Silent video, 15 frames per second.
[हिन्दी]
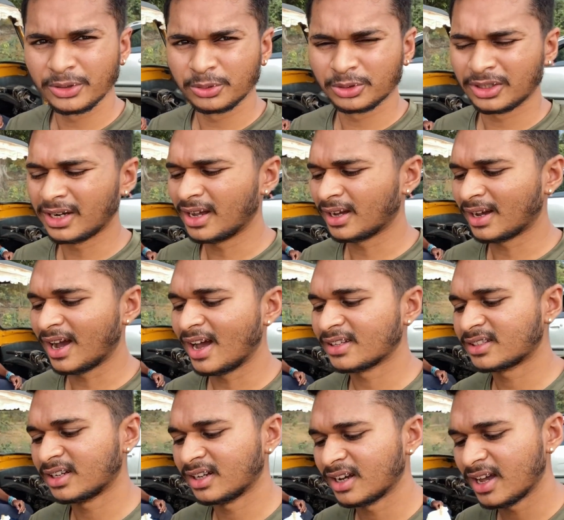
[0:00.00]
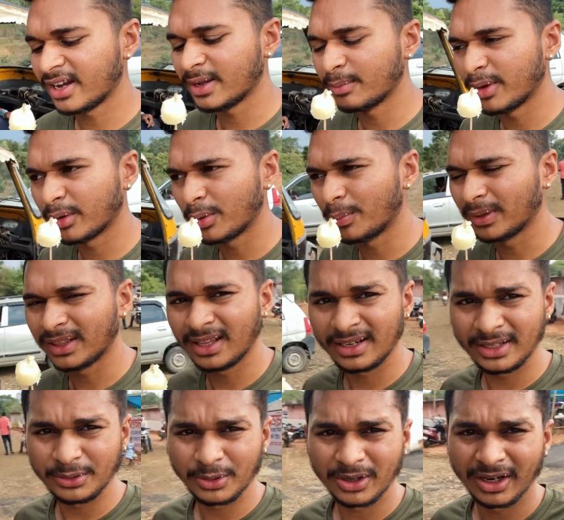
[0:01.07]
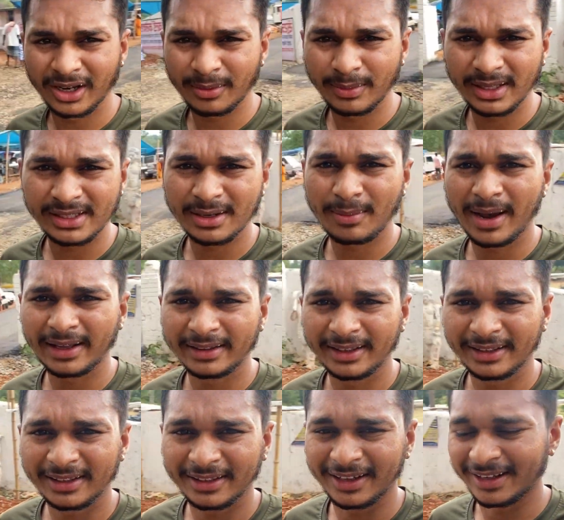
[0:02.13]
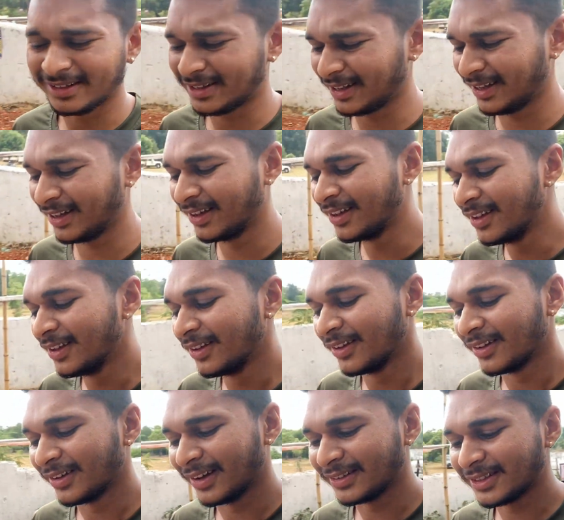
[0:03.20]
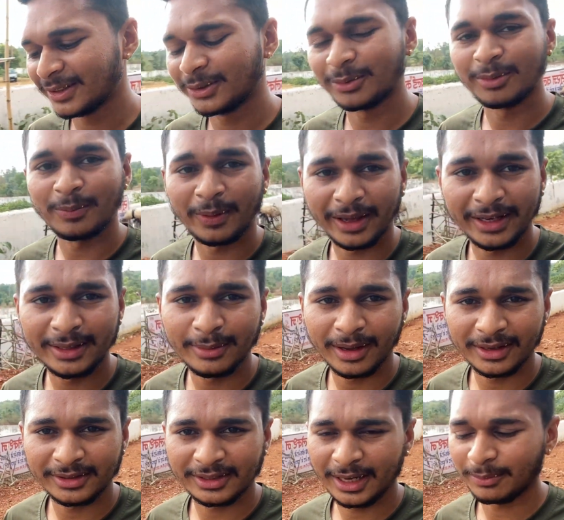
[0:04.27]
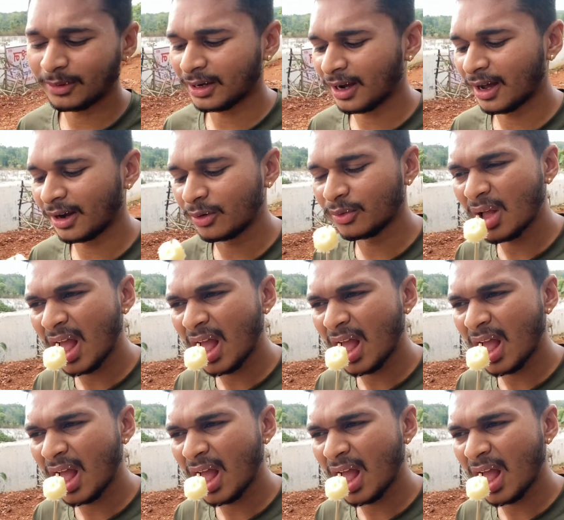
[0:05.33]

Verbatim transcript: तो उतना खास लगा नहीं मेरे को पता नहीं वो घर में जमाए थे कि कैसे ऐसे तो मैं पहली बार इस टाइप का खा रहा